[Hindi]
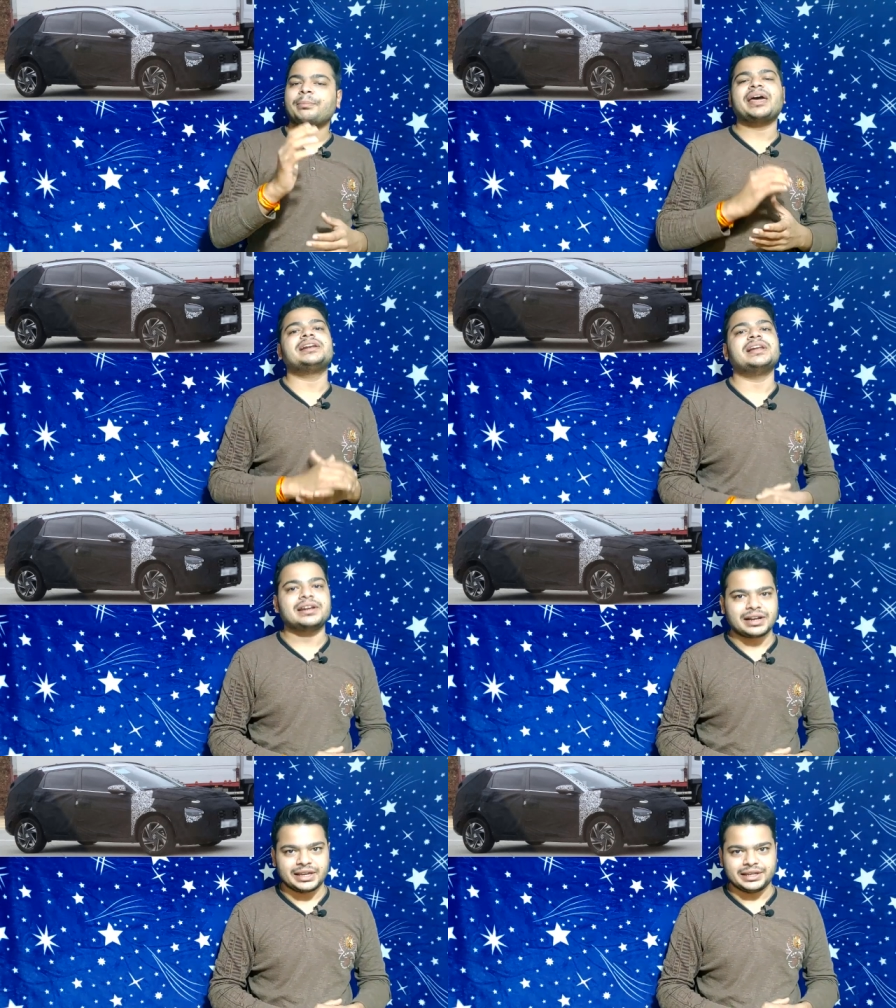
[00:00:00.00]

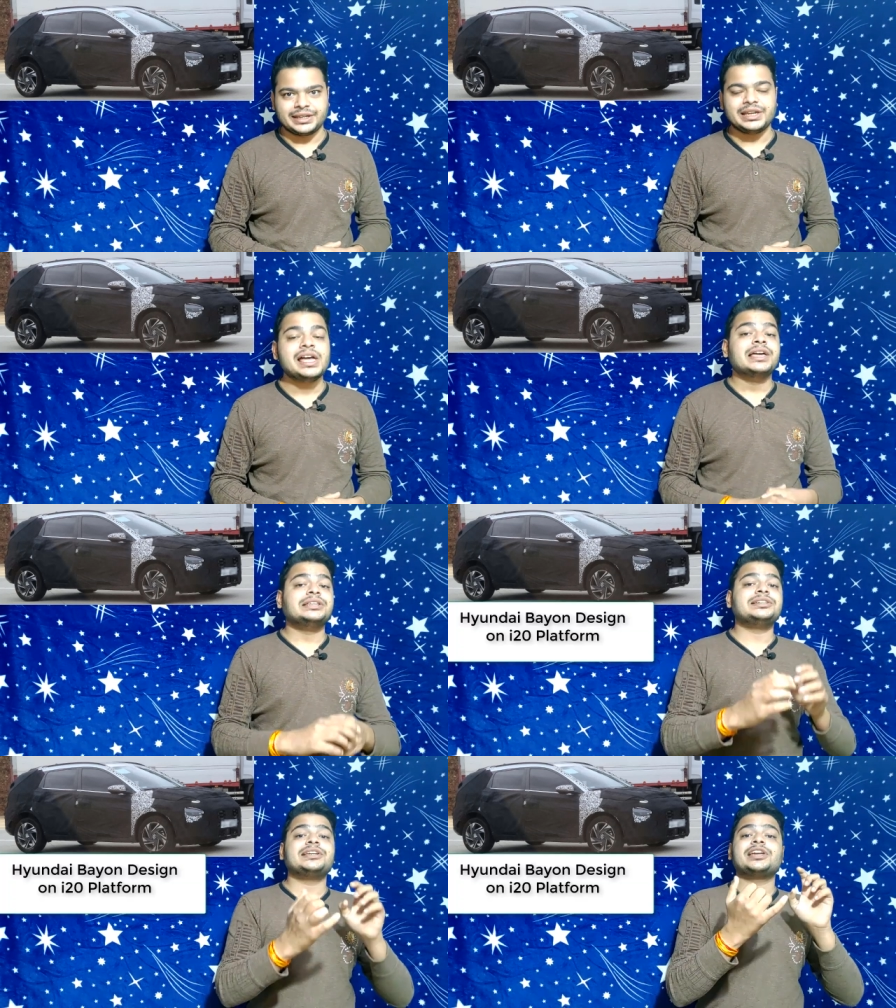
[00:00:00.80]
पैरेलल रहेंगी
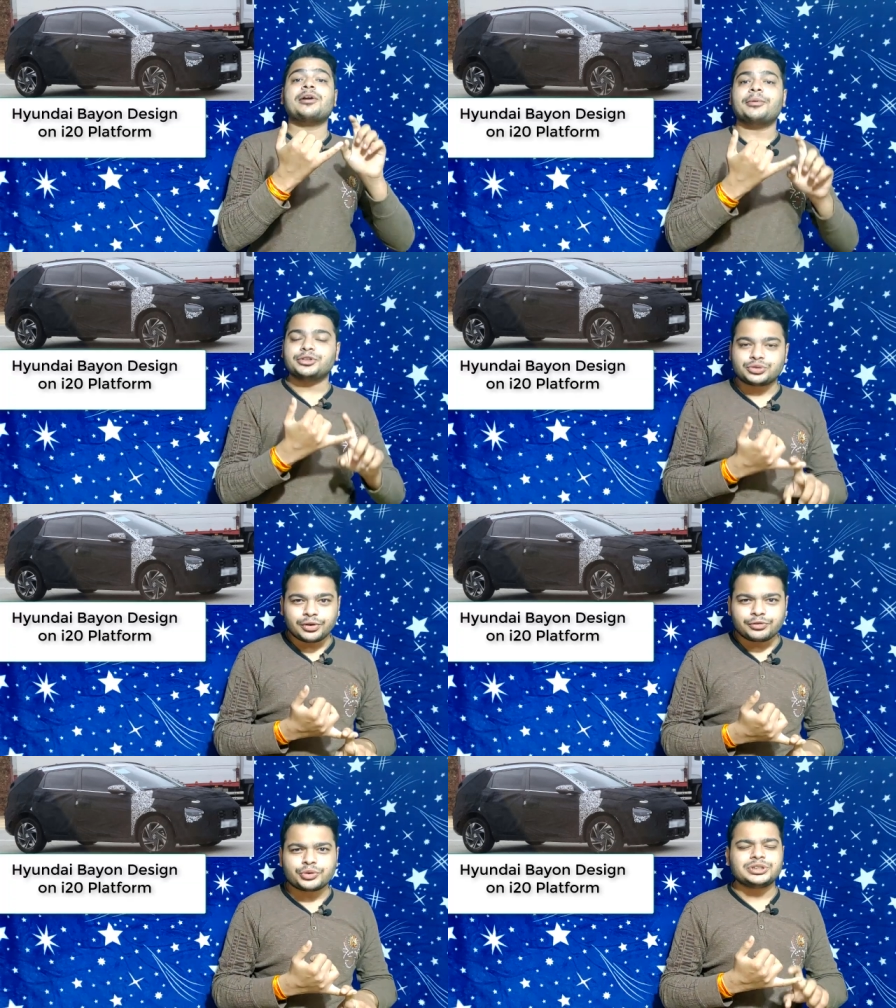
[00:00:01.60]
जैसे कि अपन
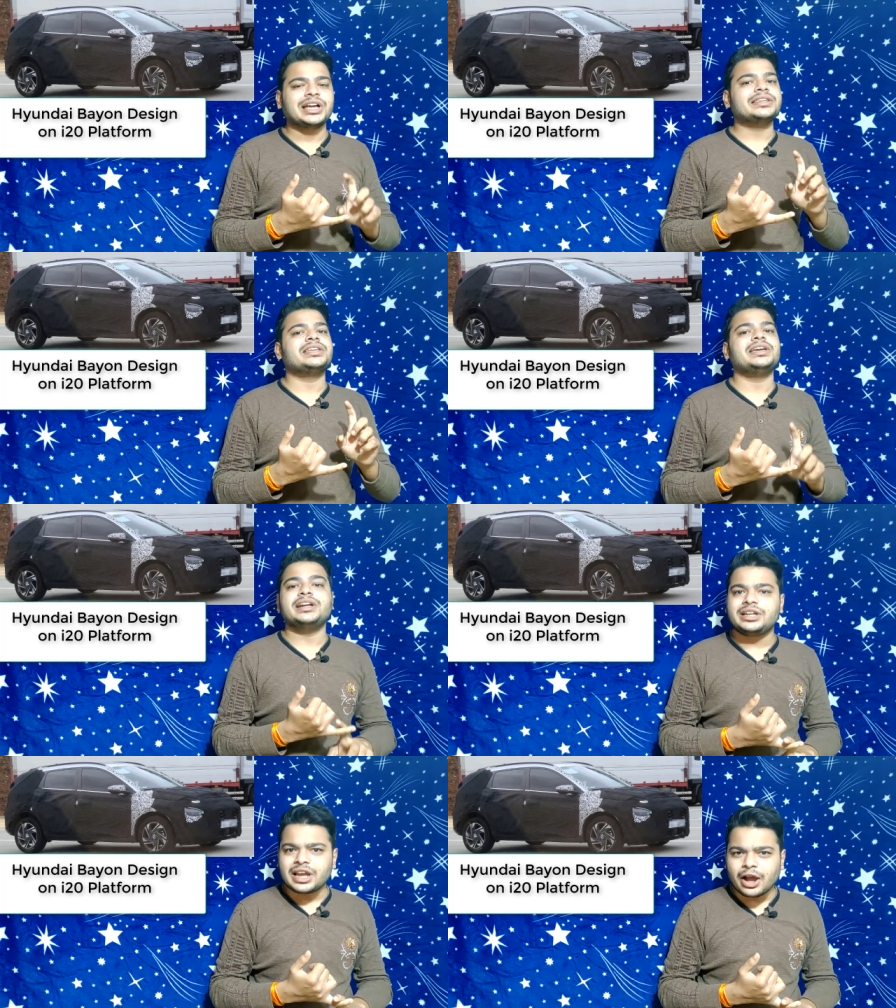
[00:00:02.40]
स्विफ्ट को जानते
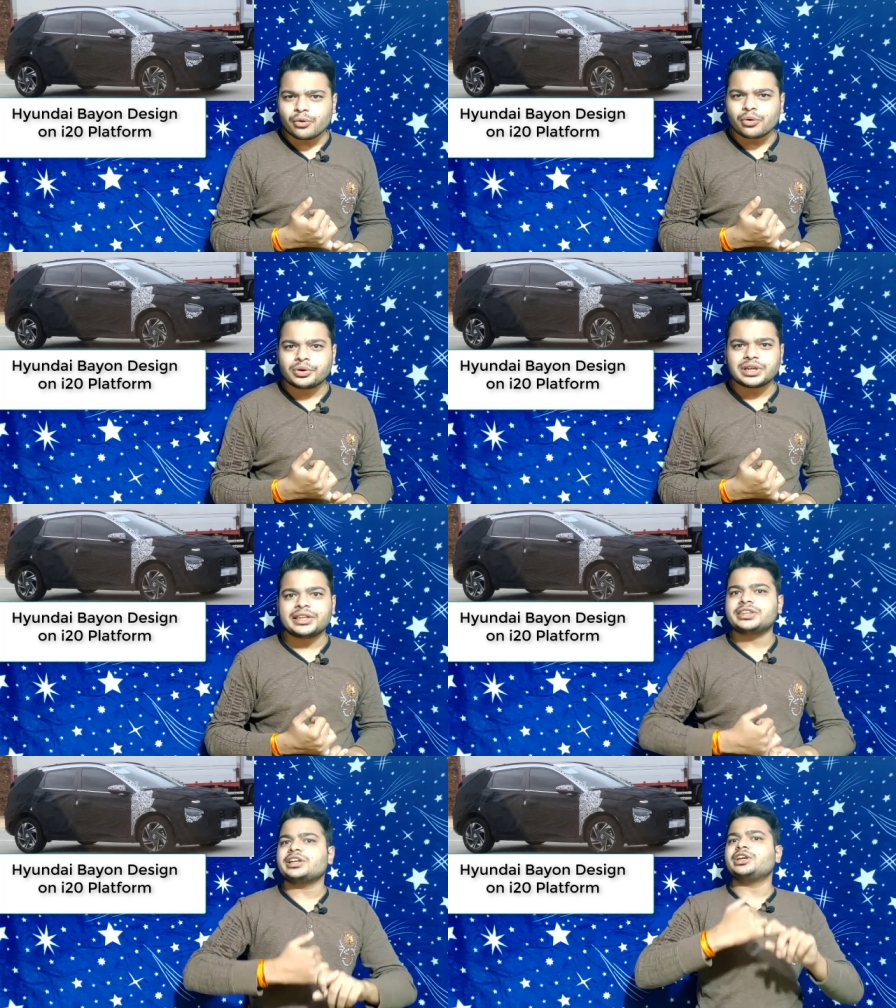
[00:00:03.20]
हैं टियागो को
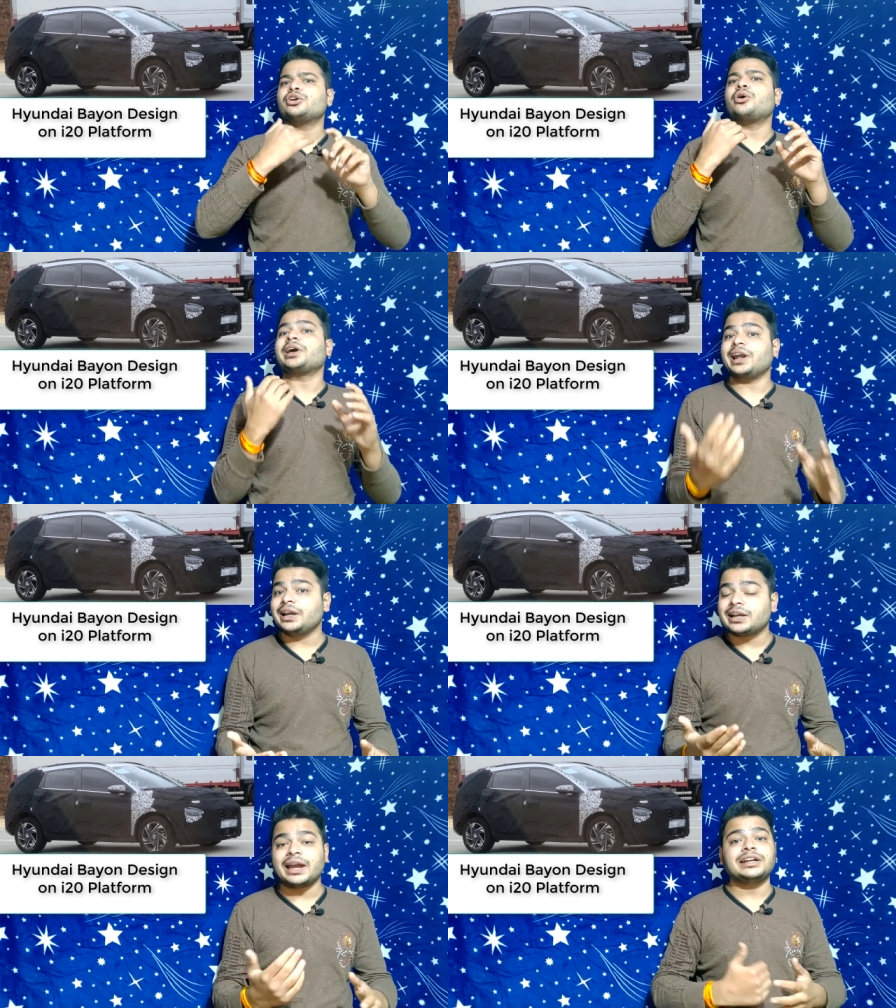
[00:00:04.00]
जानते हैं
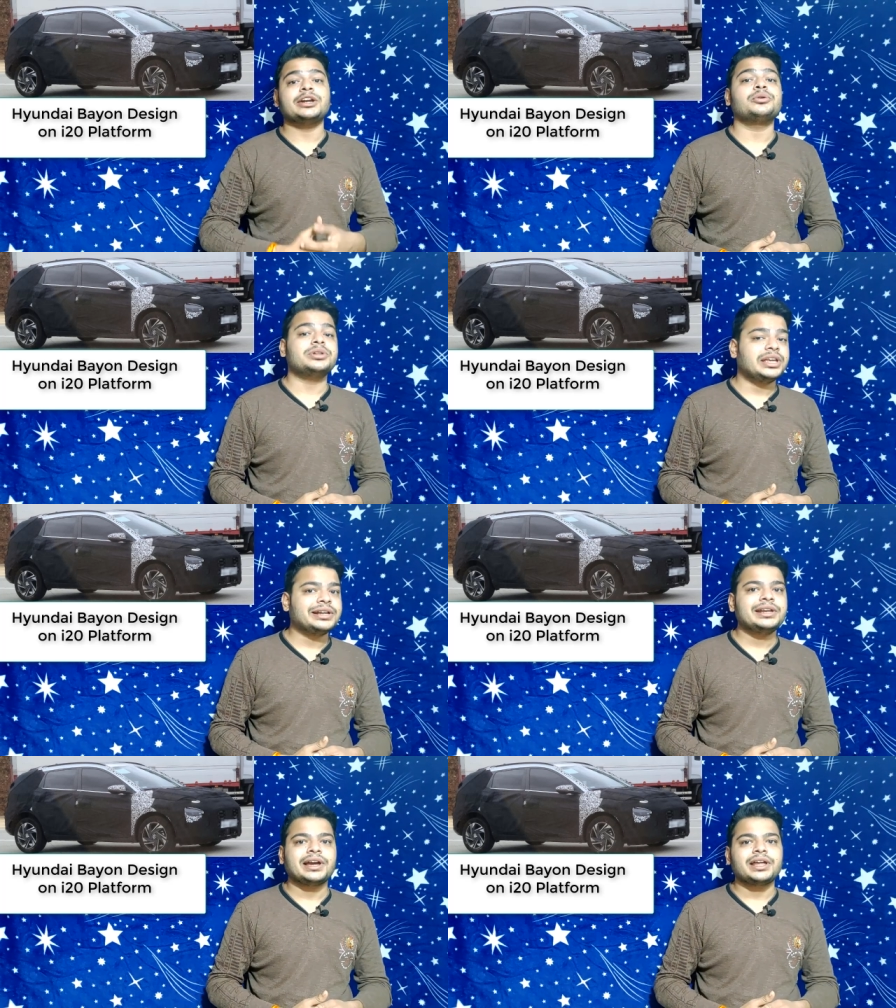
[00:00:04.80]
ग्रैंड आइटन को
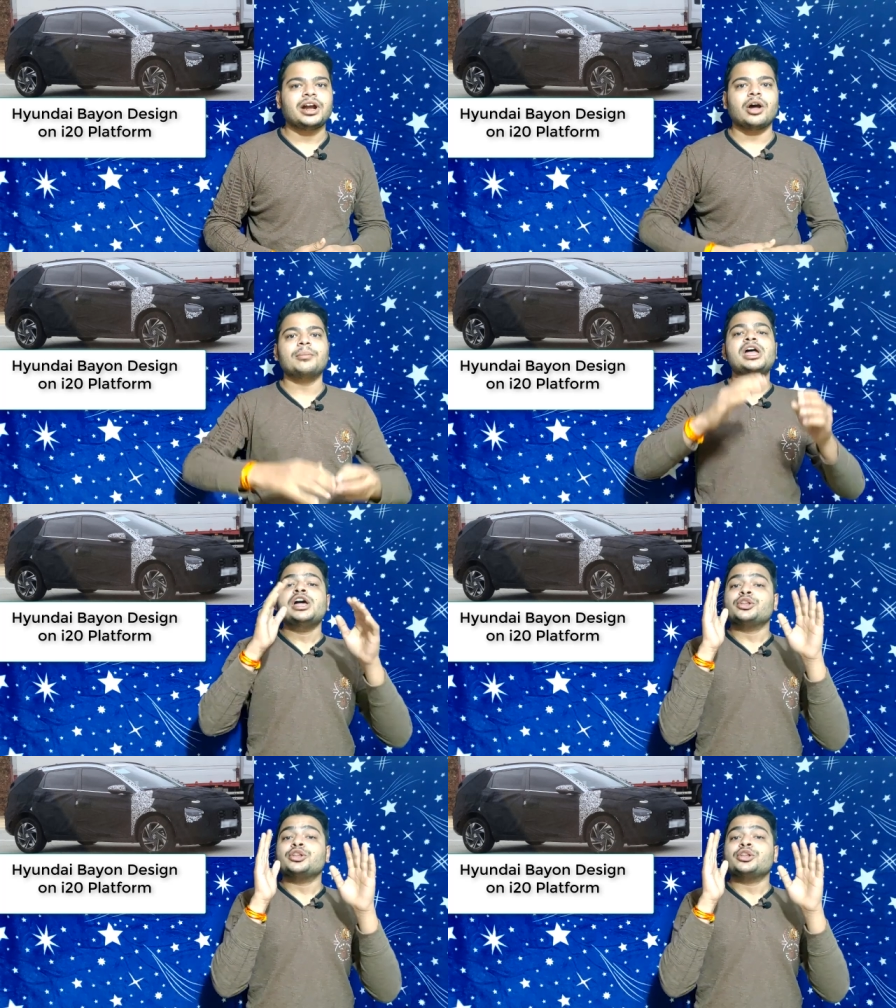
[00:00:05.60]
देख लें अगर हम